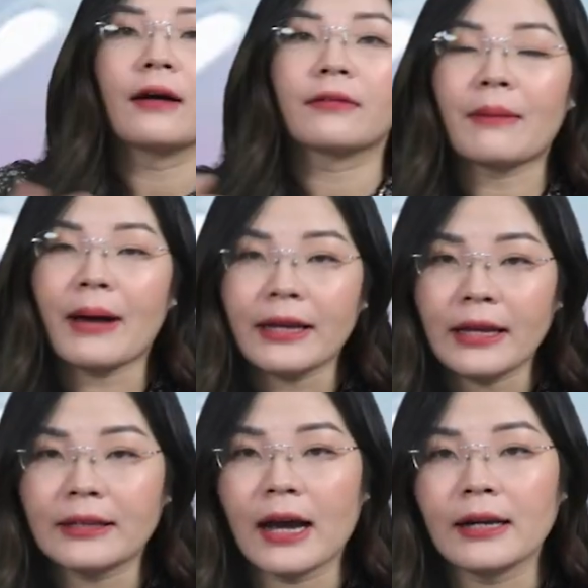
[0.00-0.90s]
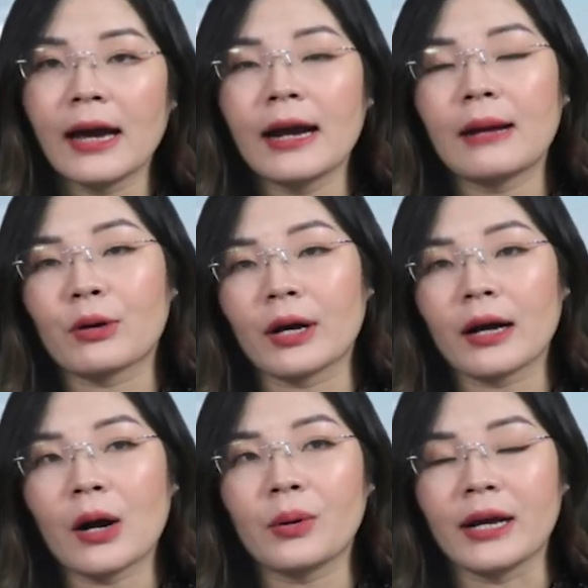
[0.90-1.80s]
Các bạn nhìn thấy đây là một cái
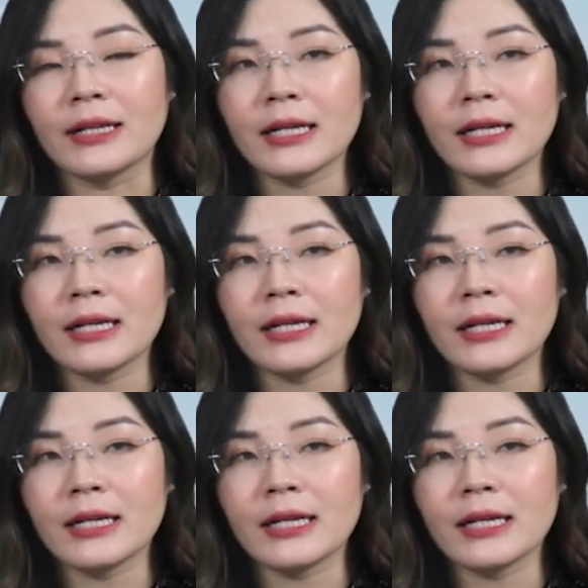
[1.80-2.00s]
câu để